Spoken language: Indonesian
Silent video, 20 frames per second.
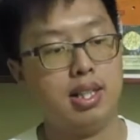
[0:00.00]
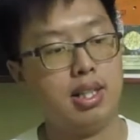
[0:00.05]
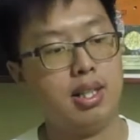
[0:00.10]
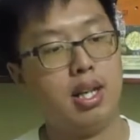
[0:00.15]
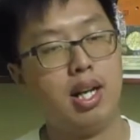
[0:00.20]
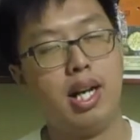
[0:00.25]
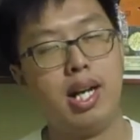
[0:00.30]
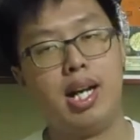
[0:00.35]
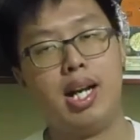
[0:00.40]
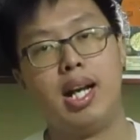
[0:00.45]

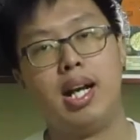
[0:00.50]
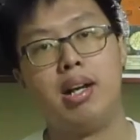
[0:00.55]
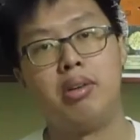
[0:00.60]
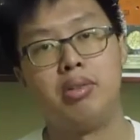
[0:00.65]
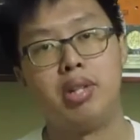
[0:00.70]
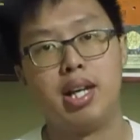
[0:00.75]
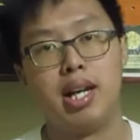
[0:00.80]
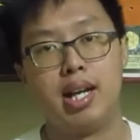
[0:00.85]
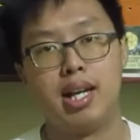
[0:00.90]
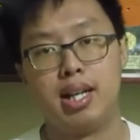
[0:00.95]
uh,
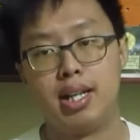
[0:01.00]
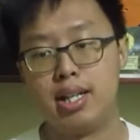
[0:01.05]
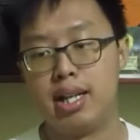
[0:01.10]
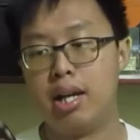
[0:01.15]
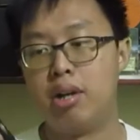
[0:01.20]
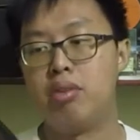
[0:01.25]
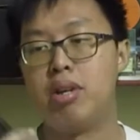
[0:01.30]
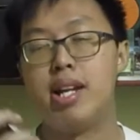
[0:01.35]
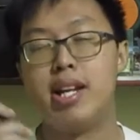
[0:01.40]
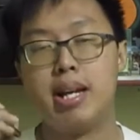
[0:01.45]
udah
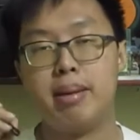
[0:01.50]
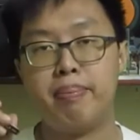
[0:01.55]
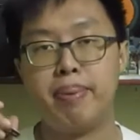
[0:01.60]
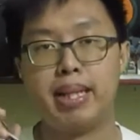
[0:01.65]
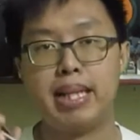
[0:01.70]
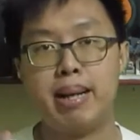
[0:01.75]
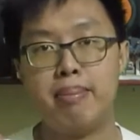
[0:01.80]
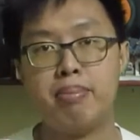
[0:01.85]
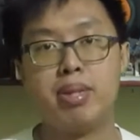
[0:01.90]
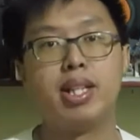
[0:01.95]
aku udah dapat
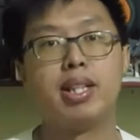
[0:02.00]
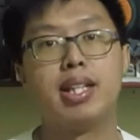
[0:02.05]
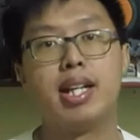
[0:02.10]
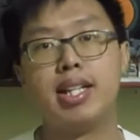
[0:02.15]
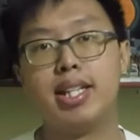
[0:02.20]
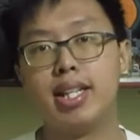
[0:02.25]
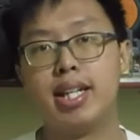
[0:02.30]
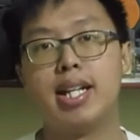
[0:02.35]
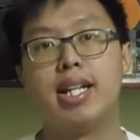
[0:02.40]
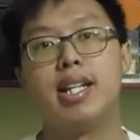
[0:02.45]

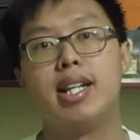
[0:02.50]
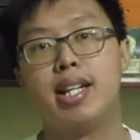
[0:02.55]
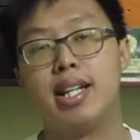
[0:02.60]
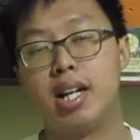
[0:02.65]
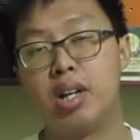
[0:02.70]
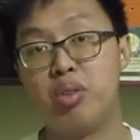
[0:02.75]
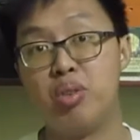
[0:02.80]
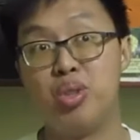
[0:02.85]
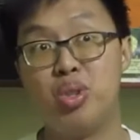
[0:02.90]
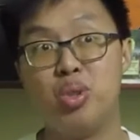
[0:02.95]
update-nya dan
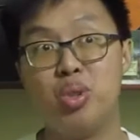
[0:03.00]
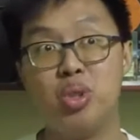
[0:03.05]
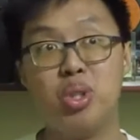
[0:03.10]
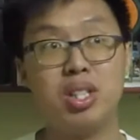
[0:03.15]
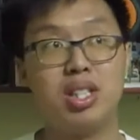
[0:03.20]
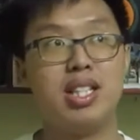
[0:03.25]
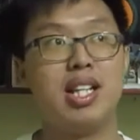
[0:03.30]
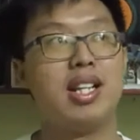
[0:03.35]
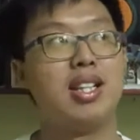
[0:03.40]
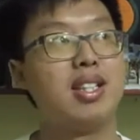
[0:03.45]
aku download
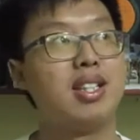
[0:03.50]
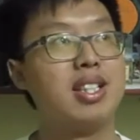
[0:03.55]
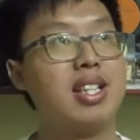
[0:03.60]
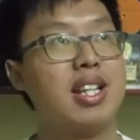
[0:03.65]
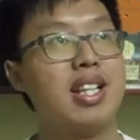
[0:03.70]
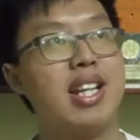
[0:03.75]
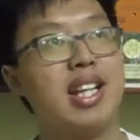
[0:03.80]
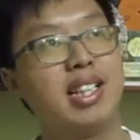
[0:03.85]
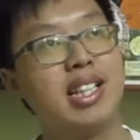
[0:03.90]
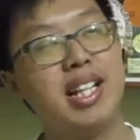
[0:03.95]
dan
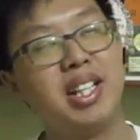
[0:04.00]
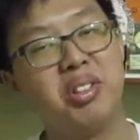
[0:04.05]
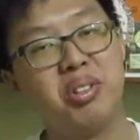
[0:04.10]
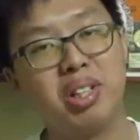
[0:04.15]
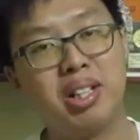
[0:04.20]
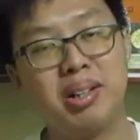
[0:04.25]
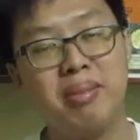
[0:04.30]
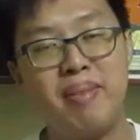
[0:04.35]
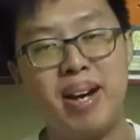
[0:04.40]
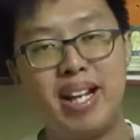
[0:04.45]
ternyata itu
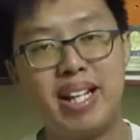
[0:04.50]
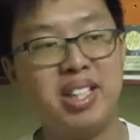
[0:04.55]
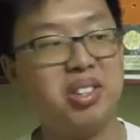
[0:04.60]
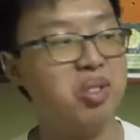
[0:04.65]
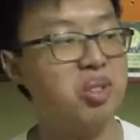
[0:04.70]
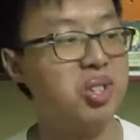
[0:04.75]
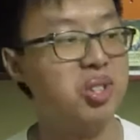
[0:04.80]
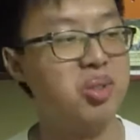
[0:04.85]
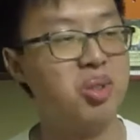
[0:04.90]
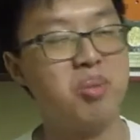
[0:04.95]
kemarin
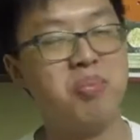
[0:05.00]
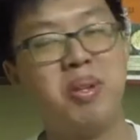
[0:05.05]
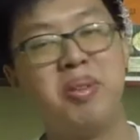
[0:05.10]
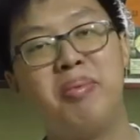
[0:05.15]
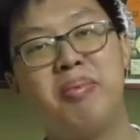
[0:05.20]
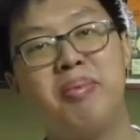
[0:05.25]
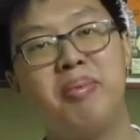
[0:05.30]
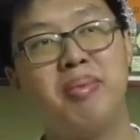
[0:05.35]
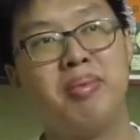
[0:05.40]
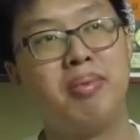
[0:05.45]
tuh cukup mem
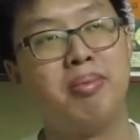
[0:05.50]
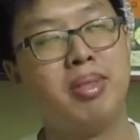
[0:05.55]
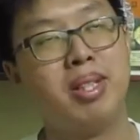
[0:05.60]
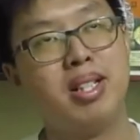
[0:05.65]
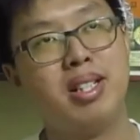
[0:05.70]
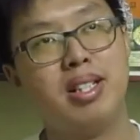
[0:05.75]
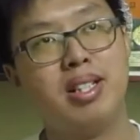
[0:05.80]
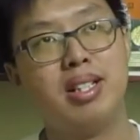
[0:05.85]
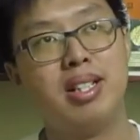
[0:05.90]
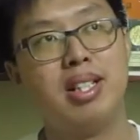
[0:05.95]

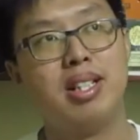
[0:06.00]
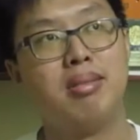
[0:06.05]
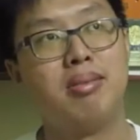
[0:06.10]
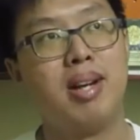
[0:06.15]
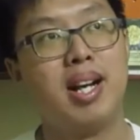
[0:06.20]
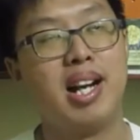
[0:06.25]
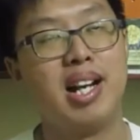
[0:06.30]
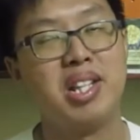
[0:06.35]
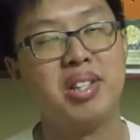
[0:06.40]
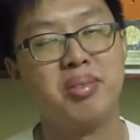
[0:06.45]

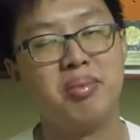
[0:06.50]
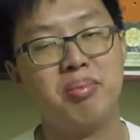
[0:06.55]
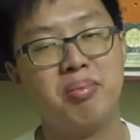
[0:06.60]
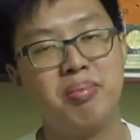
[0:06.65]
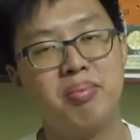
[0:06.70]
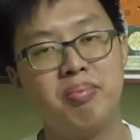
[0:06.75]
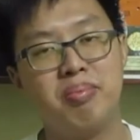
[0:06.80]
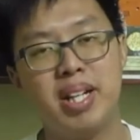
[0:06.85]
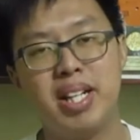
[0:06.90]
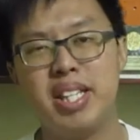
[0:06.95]
memakan
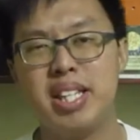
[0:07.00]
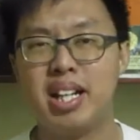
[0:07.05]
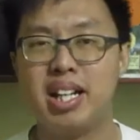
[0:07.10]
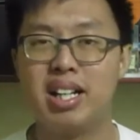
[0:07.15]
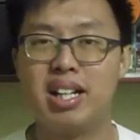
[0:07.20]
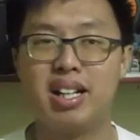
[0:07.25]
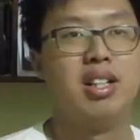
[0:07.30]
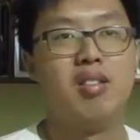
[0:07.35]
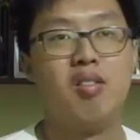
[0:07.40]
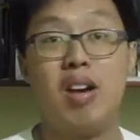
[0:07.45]
banyak
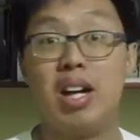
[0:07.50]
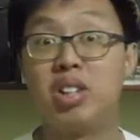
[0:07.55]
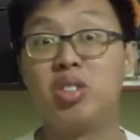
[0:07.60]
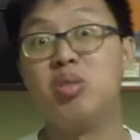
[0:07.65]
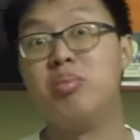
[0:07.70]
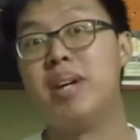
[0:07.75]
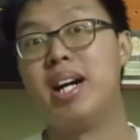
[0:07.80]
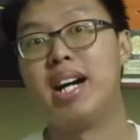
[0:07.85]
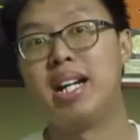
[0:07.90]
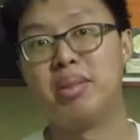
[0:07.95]
waktu
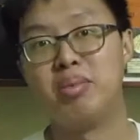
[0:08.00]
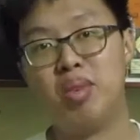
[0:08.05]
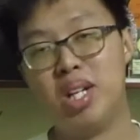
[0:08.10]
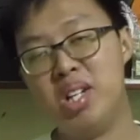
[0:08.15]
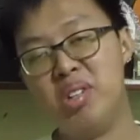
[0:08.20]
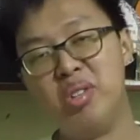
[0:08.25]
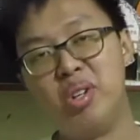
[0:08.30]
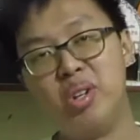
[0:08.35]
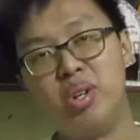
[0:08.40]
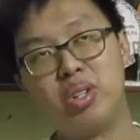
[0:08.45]
banget buat
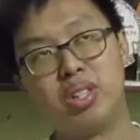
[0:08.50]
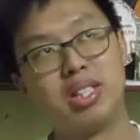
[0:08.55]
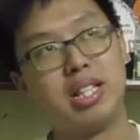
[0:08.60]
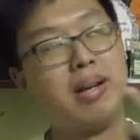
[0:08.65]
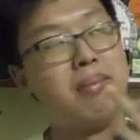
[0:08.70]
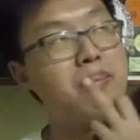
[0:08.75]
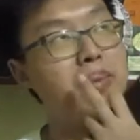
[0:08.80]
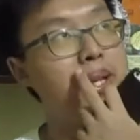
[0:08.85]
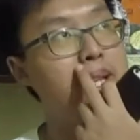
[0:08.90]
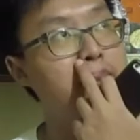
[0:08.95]
download
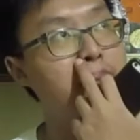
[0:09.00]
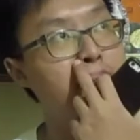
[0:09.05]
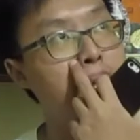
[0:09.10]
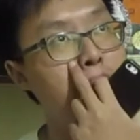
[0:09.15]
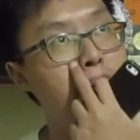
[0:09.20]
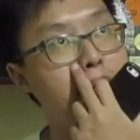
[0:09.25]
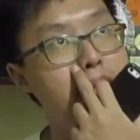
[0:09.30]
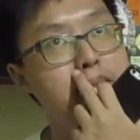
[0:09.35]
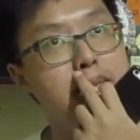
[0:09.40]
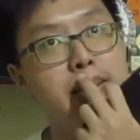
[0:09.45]
hampir
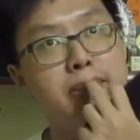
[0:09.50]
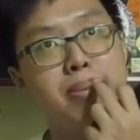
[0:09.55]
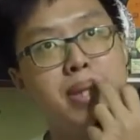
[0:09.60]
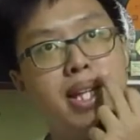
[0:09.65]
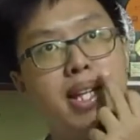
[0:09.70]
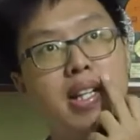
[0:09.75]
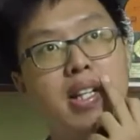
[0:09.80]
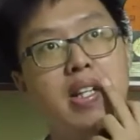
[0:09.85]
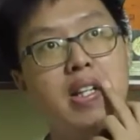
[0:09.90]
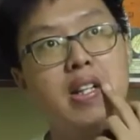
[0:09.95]
berapa jam
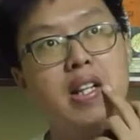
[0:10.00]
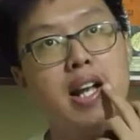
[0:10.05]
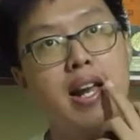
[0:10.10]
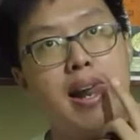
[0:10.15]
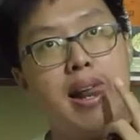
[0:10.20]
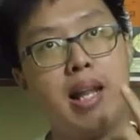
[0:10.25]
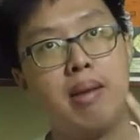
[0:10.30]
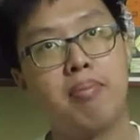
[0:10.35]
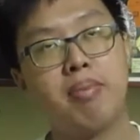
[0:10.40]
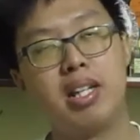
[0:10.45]
ya
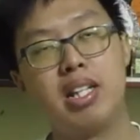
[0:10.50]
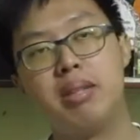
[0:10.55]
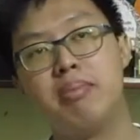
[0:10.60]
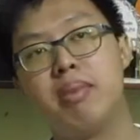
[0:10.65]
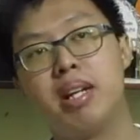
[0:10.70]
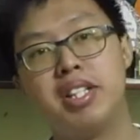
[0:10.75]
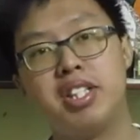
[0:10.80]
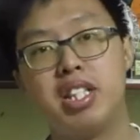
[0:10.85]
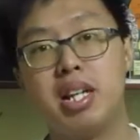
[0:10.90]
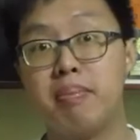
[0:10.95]
hampir 5
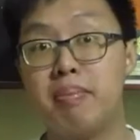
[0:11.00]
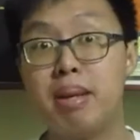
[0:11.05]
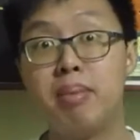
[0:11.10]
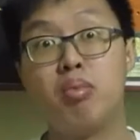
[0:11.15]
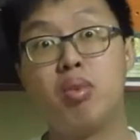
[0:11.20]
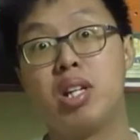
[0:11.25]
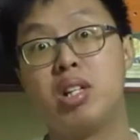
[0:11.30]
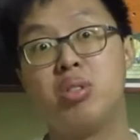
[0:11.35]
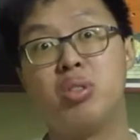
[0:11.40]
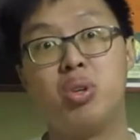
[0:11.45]
jaman
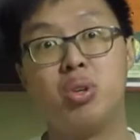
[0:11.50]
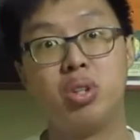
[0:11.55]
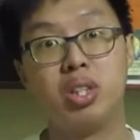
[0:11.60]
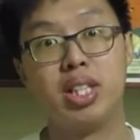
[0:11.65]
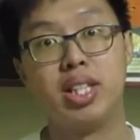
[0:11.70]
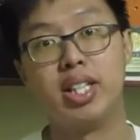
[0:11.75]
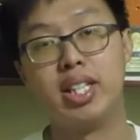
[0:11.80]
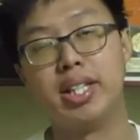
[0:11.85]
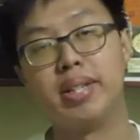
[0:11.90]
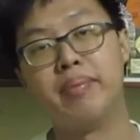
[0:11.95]
buat download
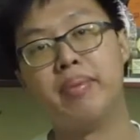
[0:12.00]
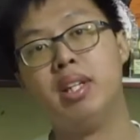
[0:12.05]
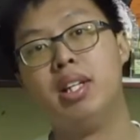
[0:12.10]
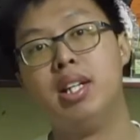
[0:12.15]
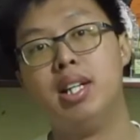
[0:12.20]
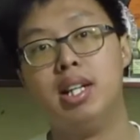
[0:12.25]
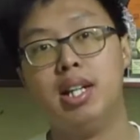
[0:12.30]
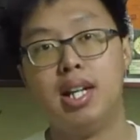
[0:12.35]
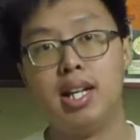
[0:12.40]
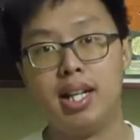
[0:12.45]
ini
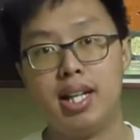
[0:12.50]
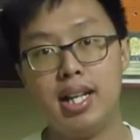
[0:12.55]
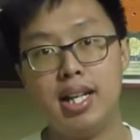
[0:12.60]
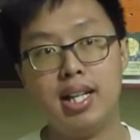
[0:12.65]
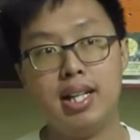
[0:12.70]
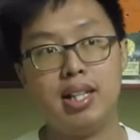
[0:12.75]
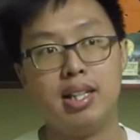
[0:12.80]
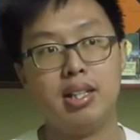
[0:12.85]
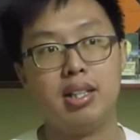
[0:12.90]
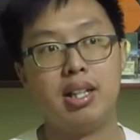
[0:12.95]

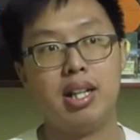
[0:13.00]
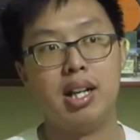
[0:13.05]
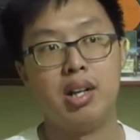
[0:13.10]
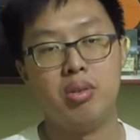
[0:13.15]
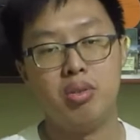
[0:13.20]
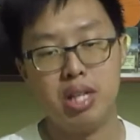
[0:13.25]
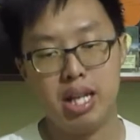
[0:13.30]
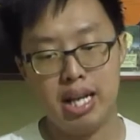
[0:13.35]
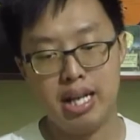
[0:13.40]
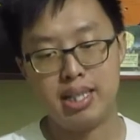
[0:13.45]
dan aku
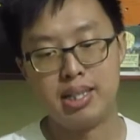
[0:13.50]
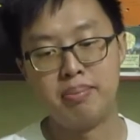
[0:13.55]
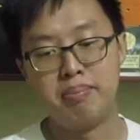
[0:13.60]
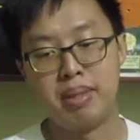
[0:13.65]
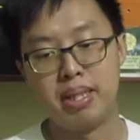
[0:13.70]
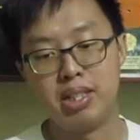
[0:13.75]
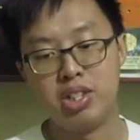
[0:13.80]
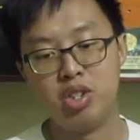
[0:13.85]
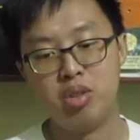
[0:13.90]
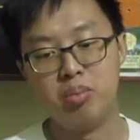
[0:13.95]
udah
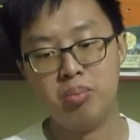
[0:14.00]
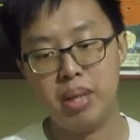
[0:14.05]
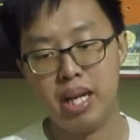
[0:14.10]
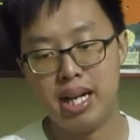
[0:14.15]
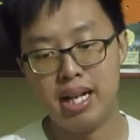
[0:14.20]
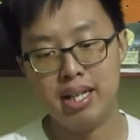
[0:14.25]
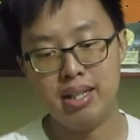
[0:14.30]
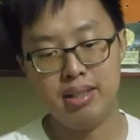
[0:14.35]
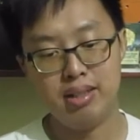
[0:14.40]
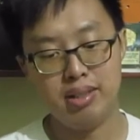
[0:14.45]
sempat
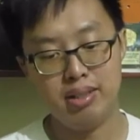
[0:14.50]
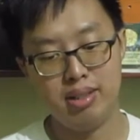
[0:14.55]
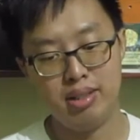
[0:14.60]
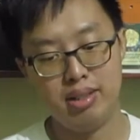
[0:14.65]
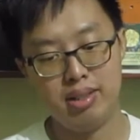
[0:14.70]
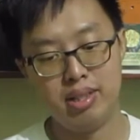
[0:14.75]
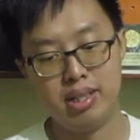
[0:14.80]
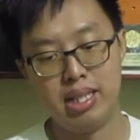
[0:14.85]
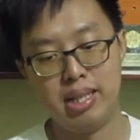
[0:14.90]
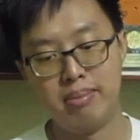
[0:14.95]
nyoba
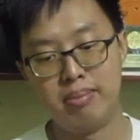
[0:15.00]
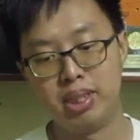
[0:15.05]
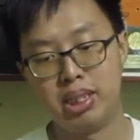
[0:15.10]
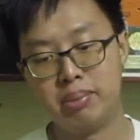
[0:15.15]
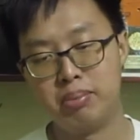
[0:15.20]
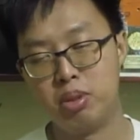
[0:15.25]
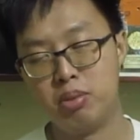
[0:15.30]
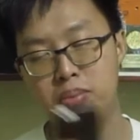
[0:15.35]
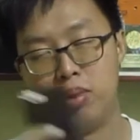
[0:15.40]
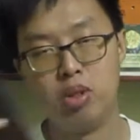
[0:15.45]
ya
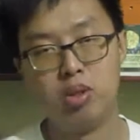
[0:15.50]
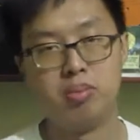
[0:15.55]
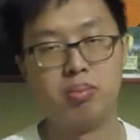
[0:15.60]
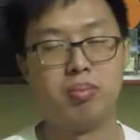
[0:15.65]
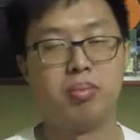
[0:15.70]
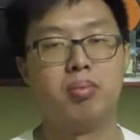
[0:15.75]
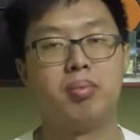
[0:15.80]
meskipun belum